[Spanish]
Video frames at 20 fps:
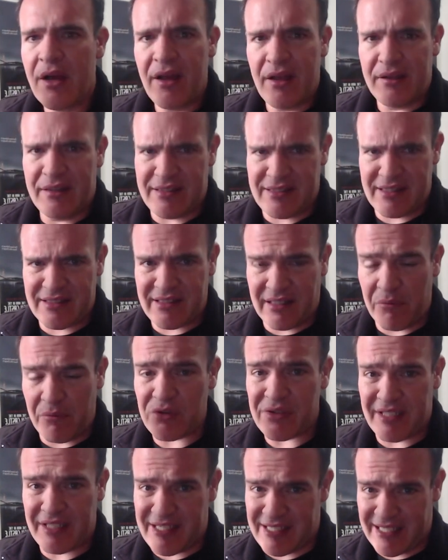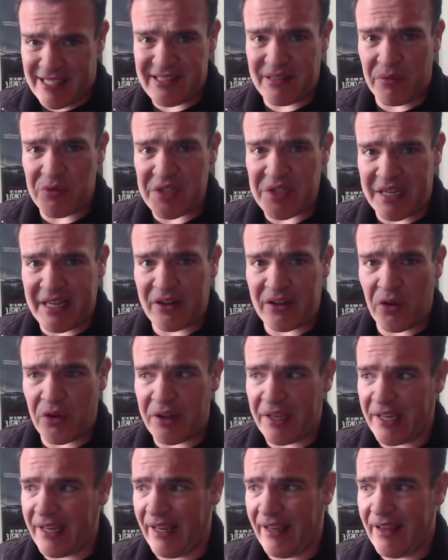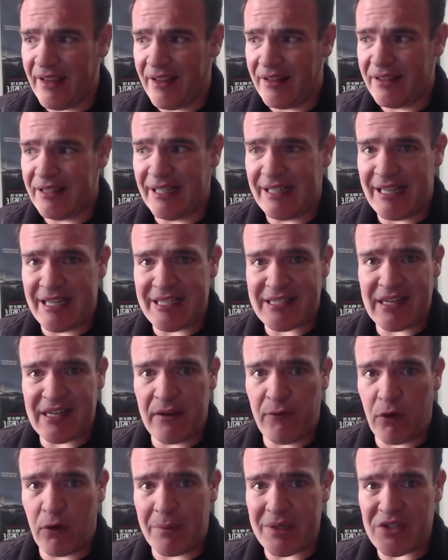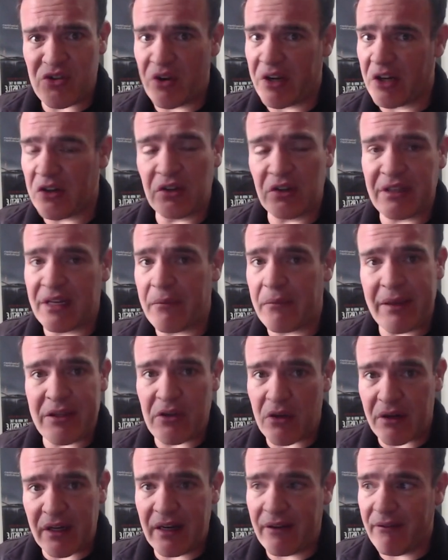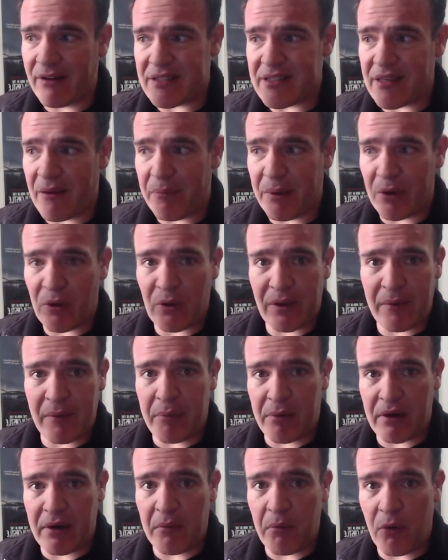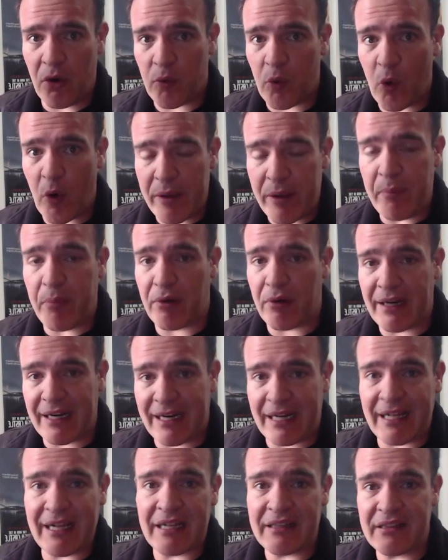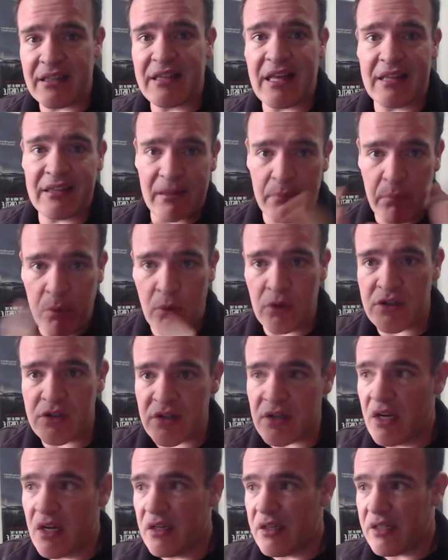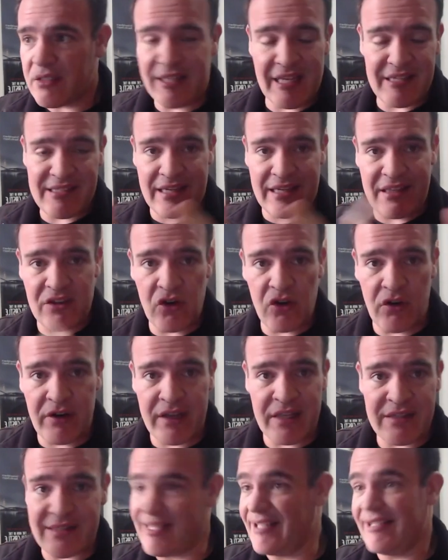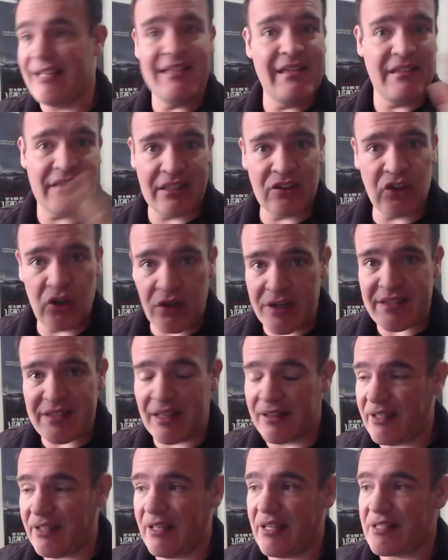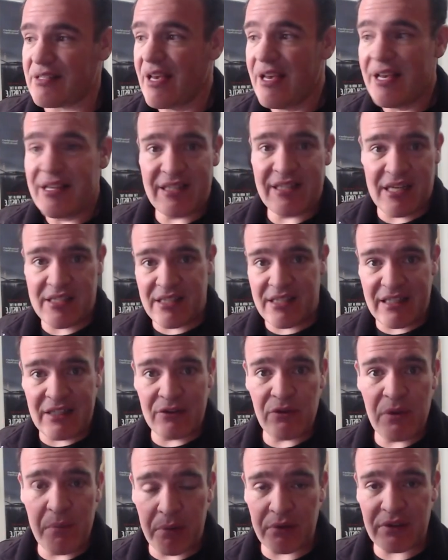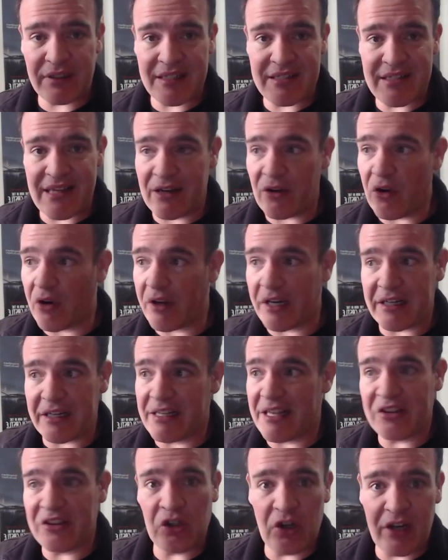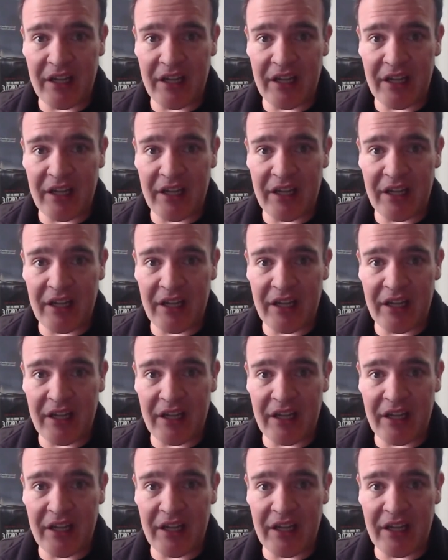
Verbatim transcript: Desde, estamos, desde que estamos a cargo de que de lanzar información que no tiene mayor relevancia, pero que por el morbo y por la gran cantidad de bots, de seguidores, de detractores que tienes, se le está dando importancia a algo que en realidad no